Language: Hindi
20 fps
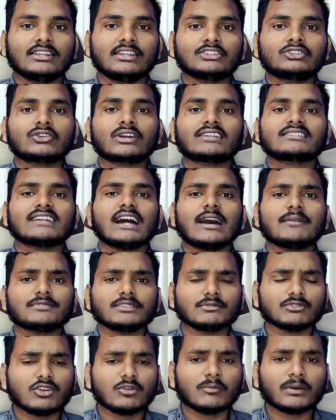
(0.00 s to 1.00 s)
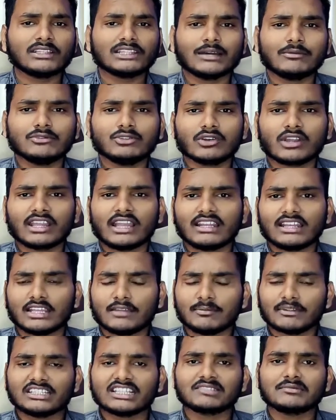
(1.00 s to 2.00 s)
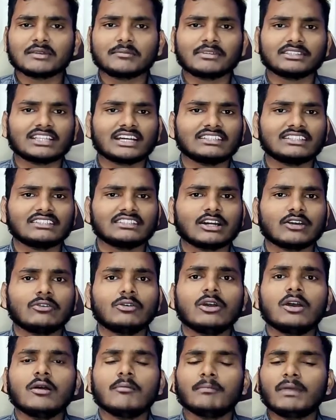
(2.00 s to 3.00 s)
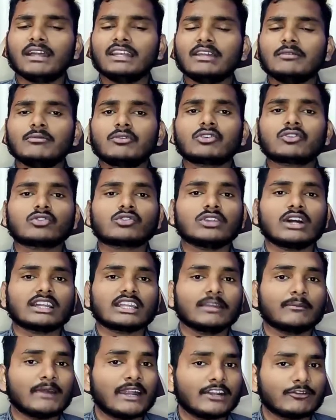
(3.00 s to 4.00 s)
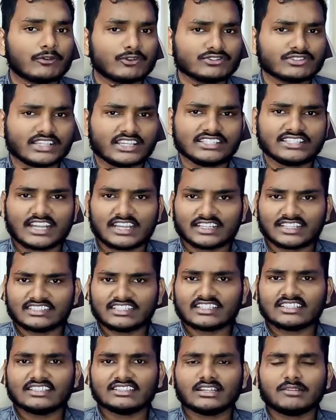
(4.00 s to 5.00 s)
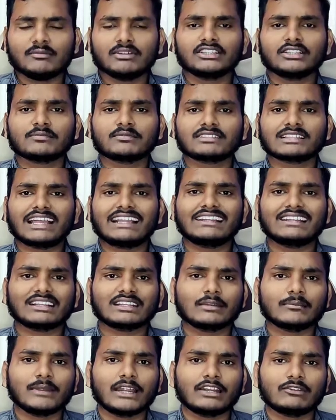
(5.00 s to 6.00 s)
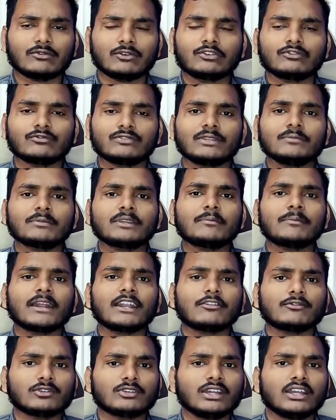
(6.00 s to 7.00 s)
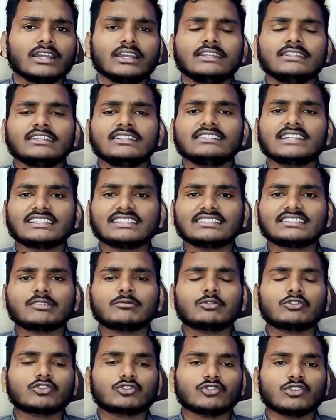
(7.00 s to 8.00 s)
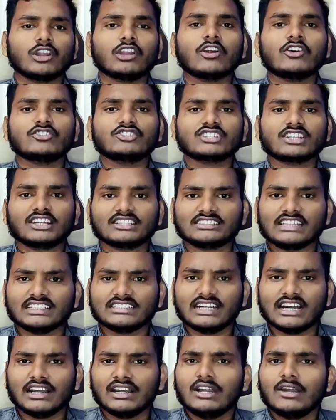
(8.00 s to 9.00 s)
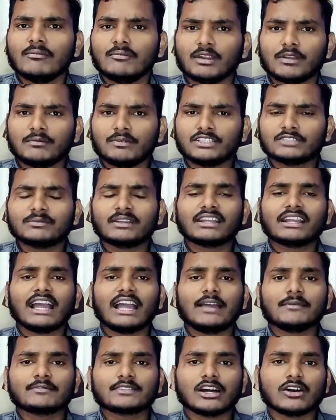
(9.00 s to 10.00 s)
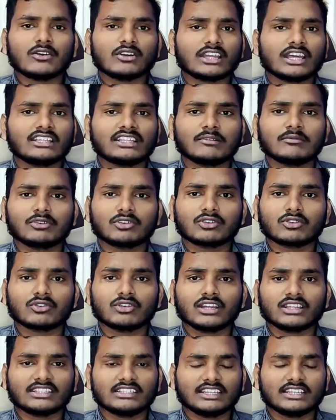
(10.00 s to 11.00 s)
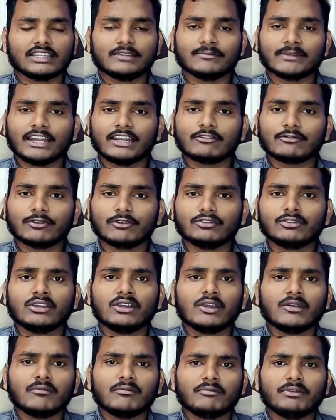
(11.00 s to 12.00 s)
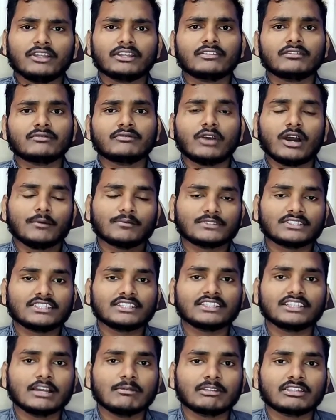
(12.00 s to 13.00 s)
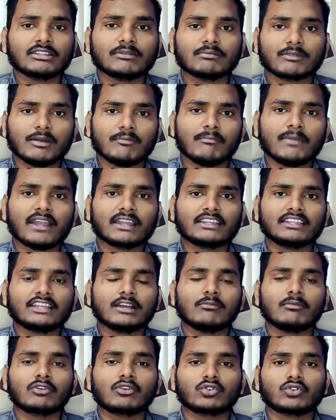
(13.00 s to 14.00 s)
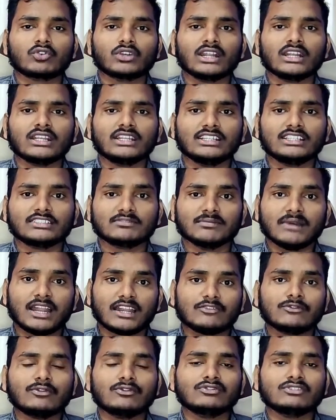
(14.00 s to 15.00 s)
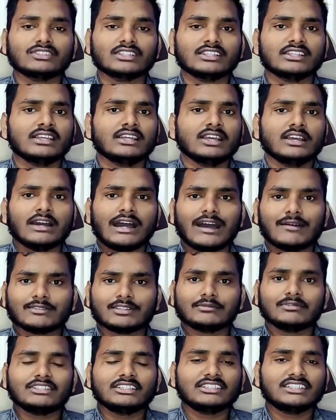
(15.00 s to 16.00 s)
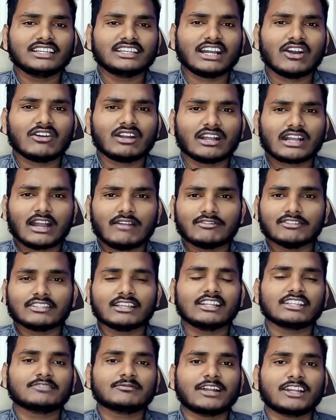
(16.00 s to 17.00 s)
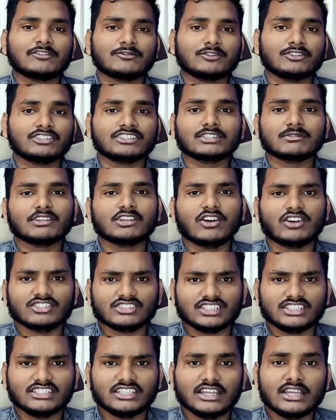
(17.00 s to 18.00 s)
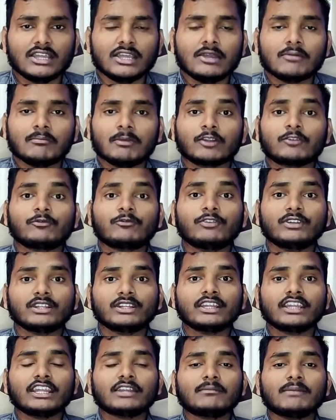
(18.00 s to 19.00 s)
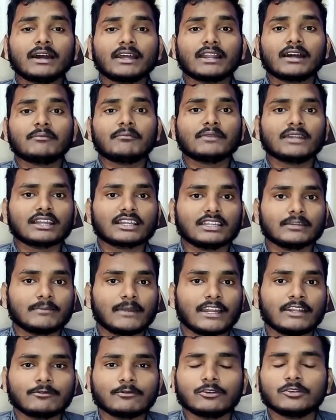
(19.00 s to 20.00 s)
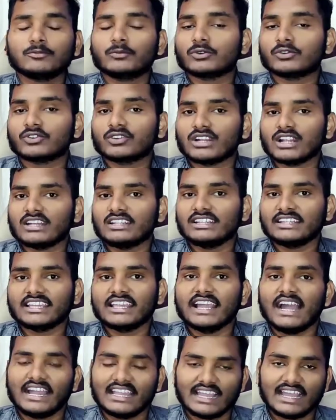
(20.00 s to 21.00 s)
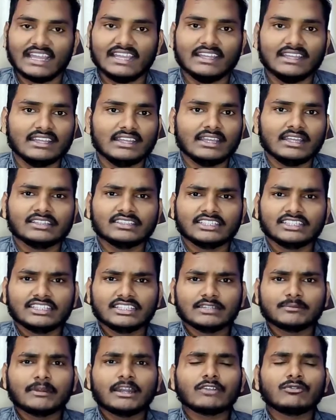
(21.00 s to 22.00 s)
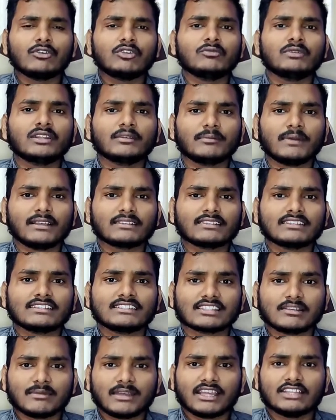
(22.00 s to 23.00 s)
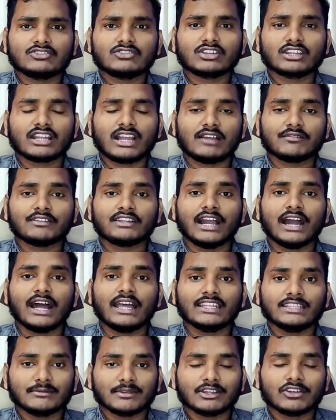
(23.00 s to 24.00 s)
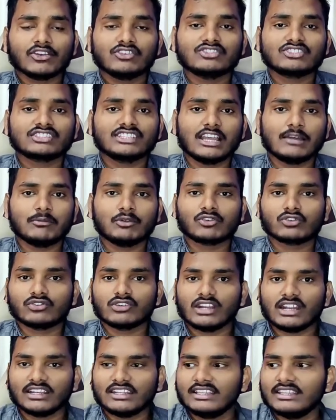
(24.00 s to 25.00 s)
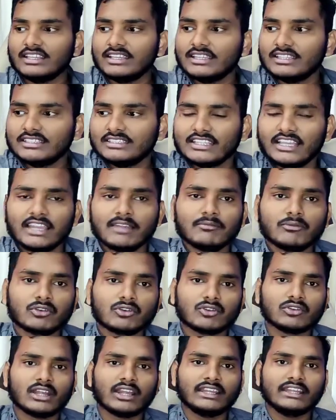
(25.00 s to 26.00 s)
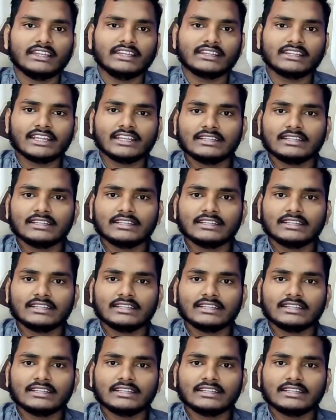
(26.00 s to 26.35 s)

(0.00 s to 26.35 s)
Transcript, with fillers: तो कैसे आप सभी को पता भी होगा या नहीं पता तो मैं बता देता हूं पहले मोटरोला कीपैड फोन से ही जाना जाता था मतलब स्लाइडर की पैड फोन फ्लिप की पैड फोन ये ज्यादातर मोटरोला लॉन्च करता था बट बीच में गायब सा हो गया था मोटरोला की की कीपैड फोन फिर वापसी किया मतलब कम किया मोटरोला ने स्मार्टफोन से आप सभी ने देखा होगा काफी सारे स्मार्टफोन इस समय लॉन्च करिए बट फिर एक बार अपना की फोन मोटरोला लेके आया है तीन की फोन मेरे पास इस समय है जो कि काफी हाल ही में लॉन्च किया है मोटरोला ने यह है मोटरोला ए